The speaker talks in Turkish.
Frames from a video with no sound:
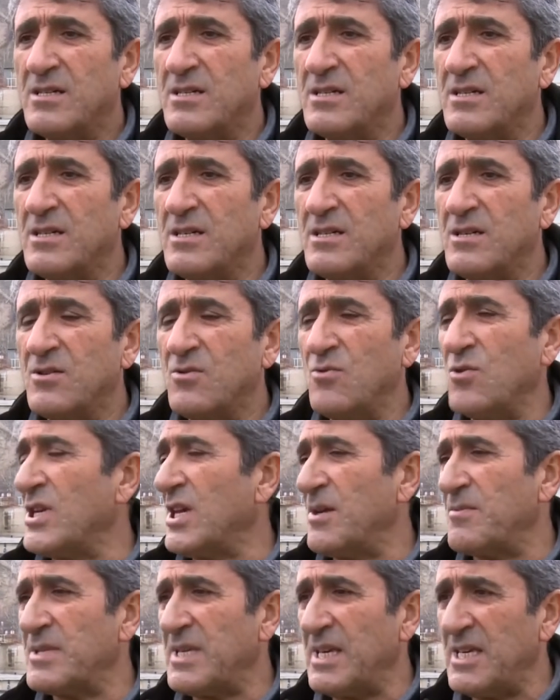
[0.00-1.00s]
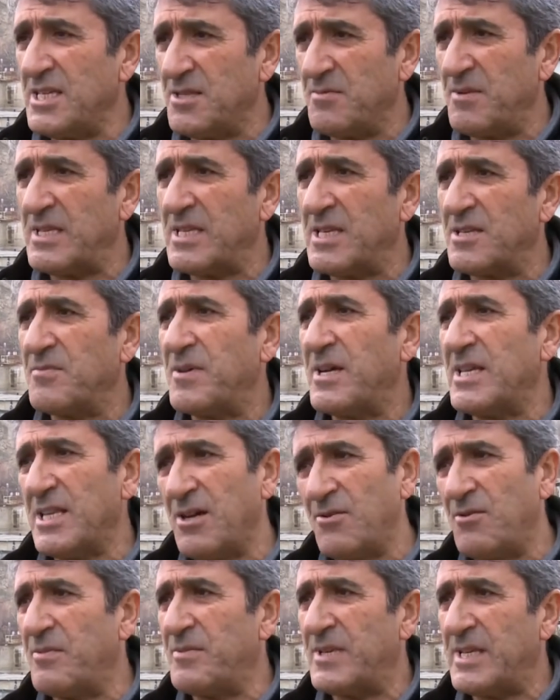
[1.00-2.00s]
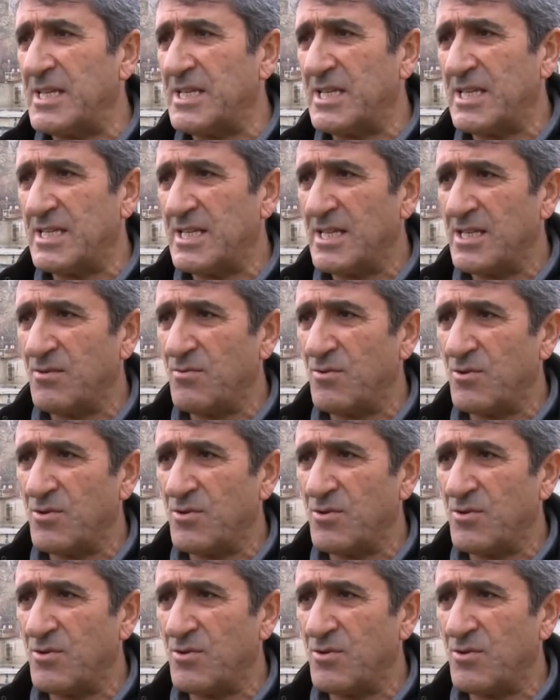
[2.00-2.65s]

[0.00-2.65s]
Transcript: e, ülkemize hizmet etmeye devam edeceğiz nasip